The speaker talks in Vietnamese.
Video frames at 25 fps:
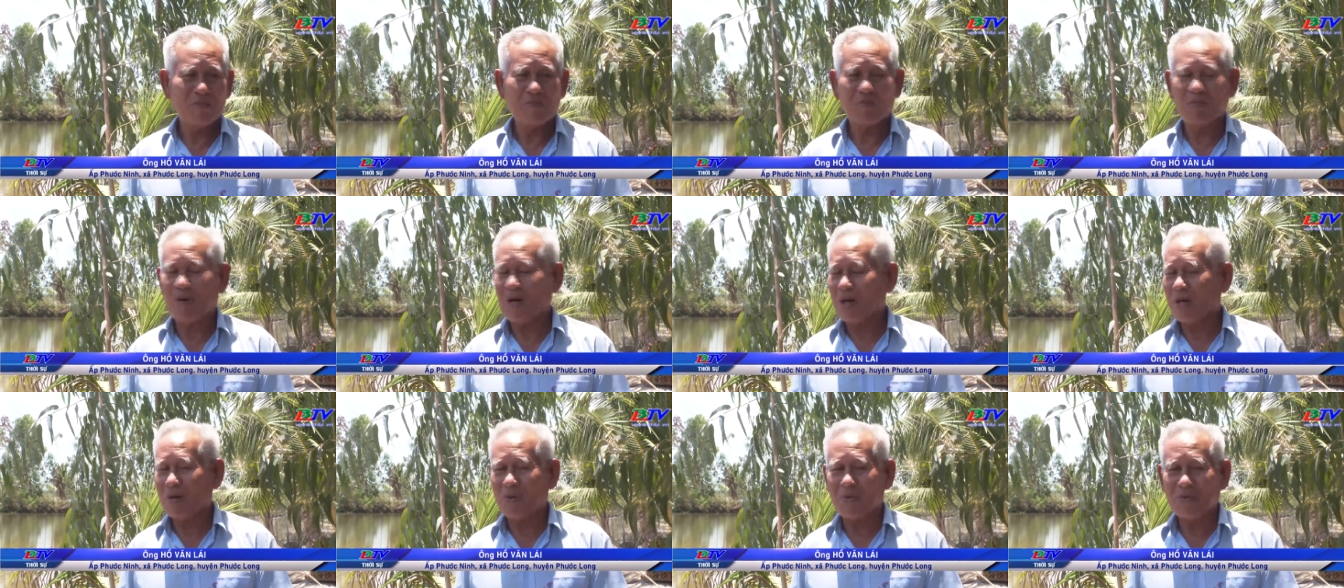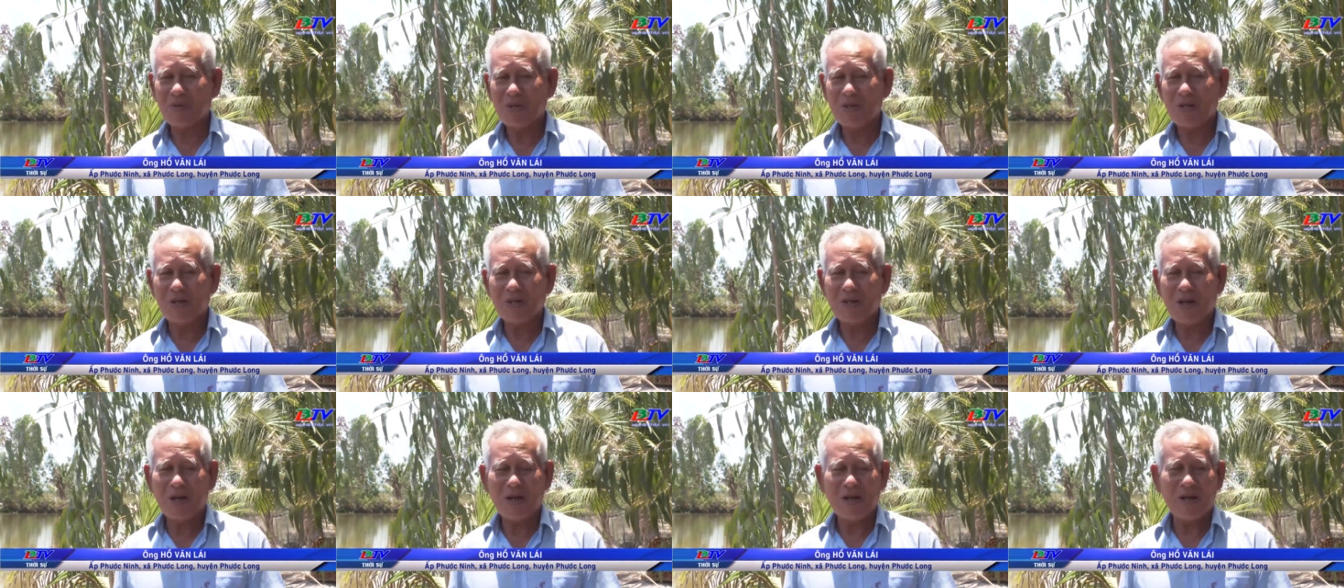mà cũng
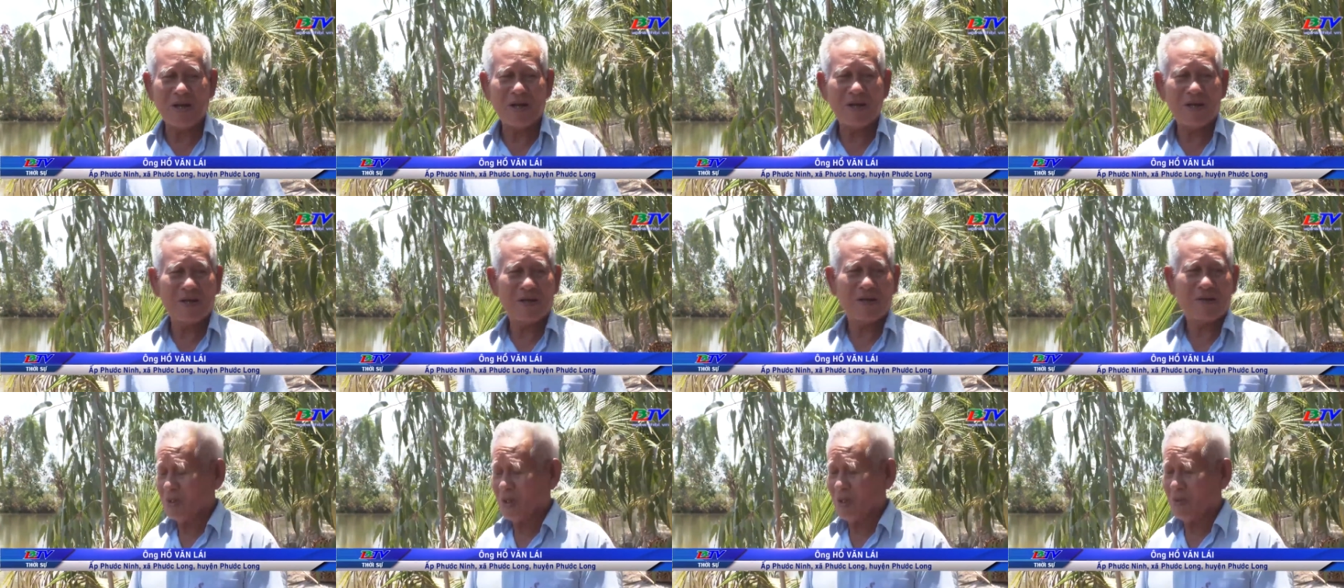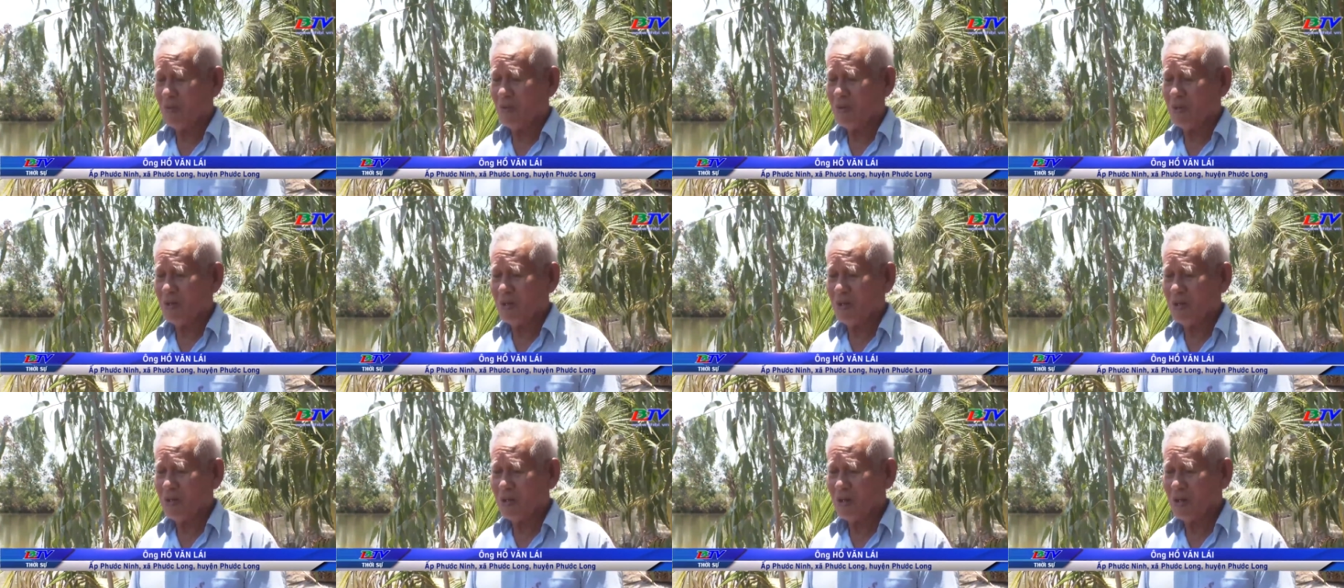thiện thất à theo cái
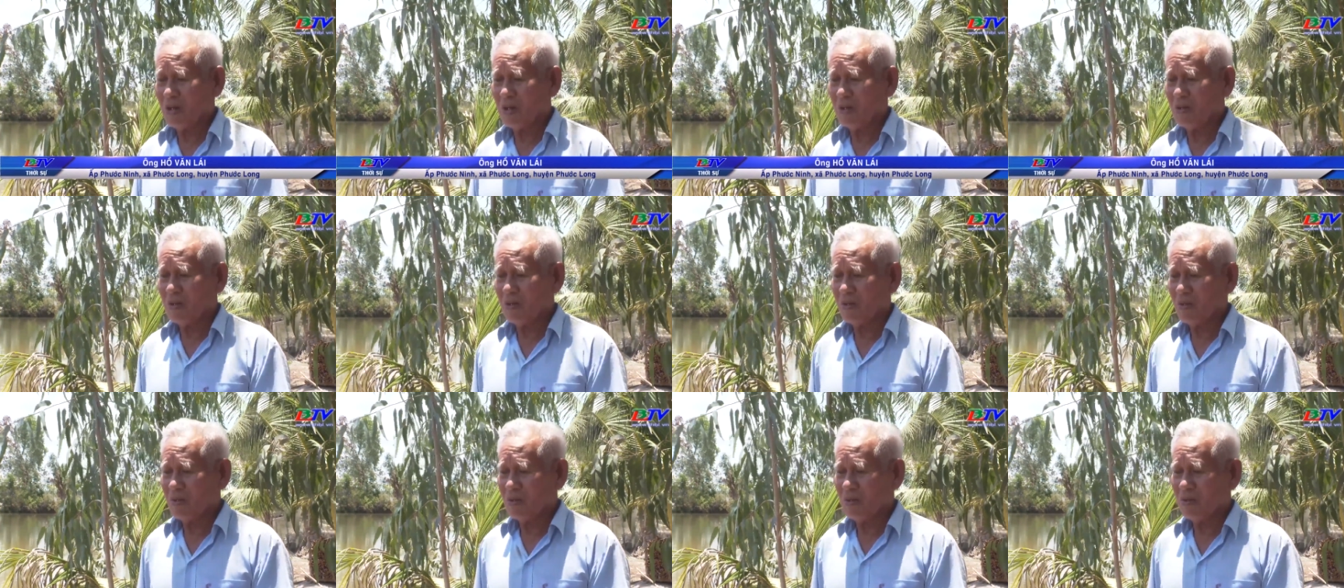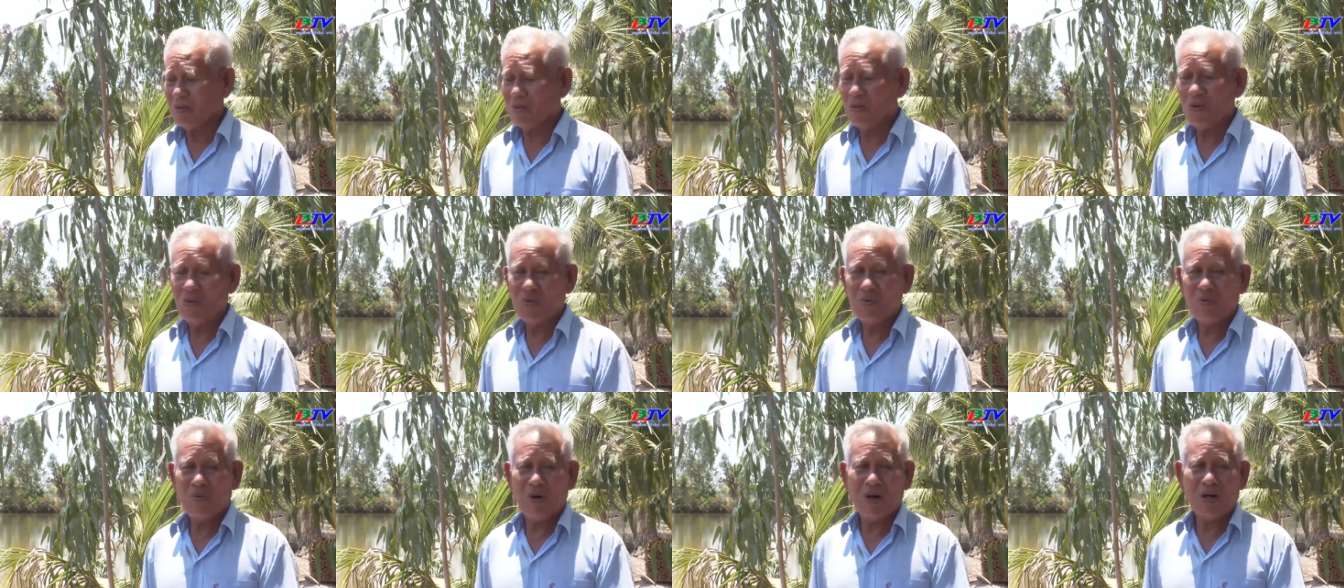nước là nó, nó
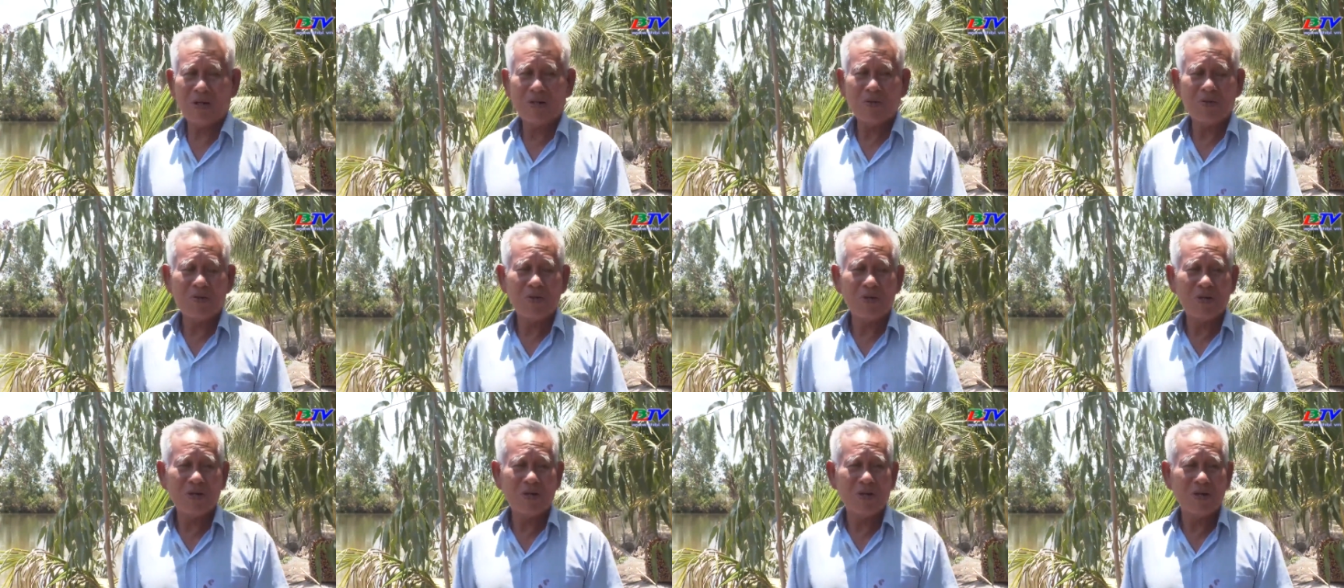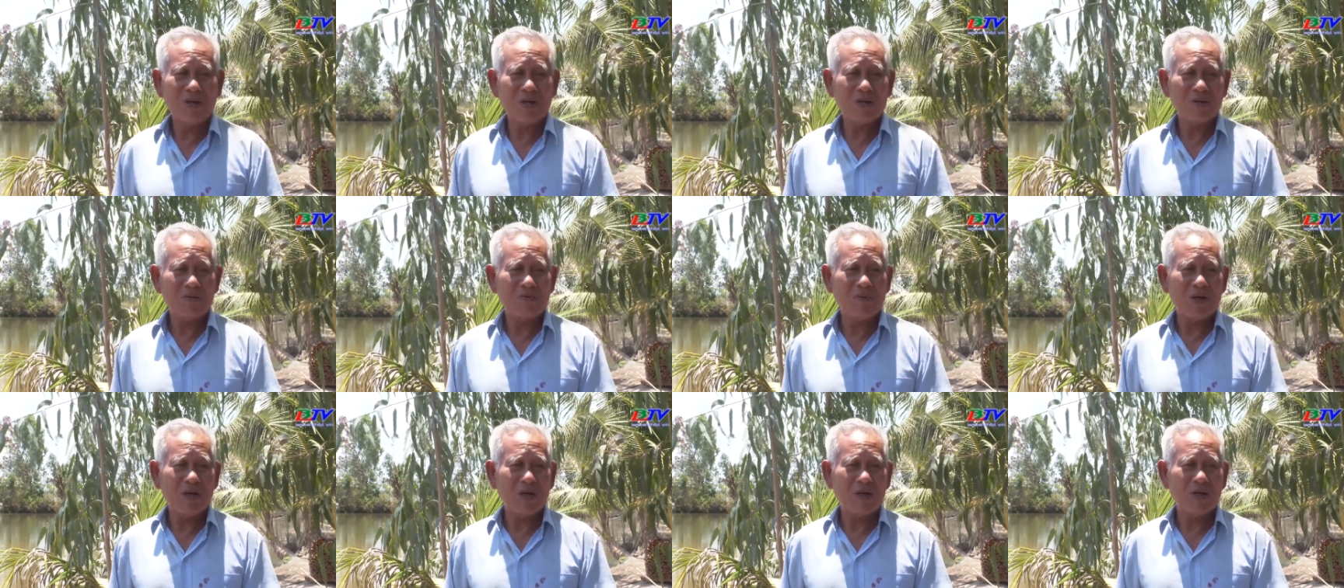thúi quá thúi đi
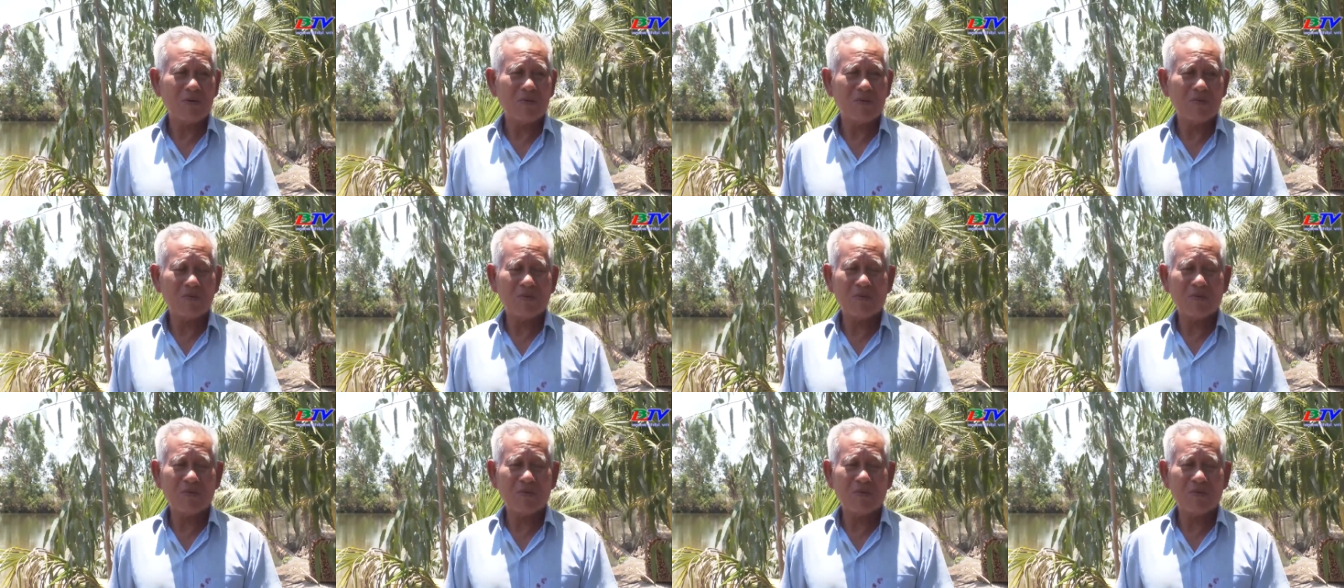mà